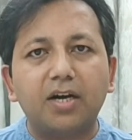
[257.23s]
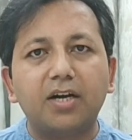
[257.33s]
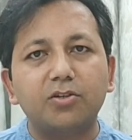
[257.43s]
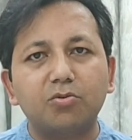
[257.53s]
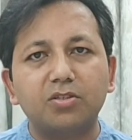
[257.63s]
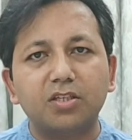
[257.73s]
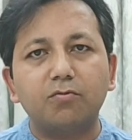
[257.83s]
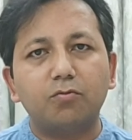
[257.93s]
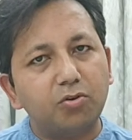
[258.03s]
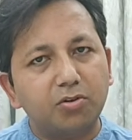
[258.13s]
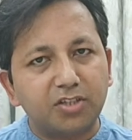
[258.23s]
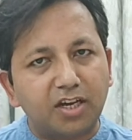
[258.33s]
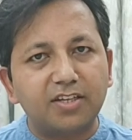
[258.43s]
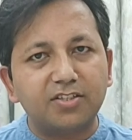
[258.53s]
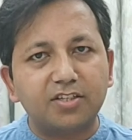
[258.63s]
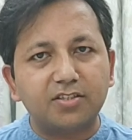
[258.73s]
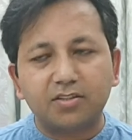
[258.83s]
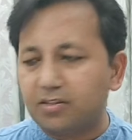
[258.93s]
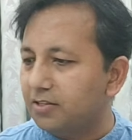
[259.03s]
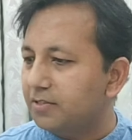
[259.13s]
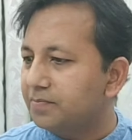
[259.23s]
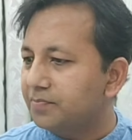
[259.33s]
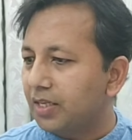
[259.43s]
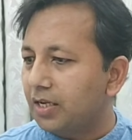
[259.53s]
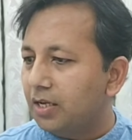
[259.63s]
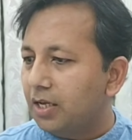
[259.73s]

महायुद्ध से वो टाली जा सकती है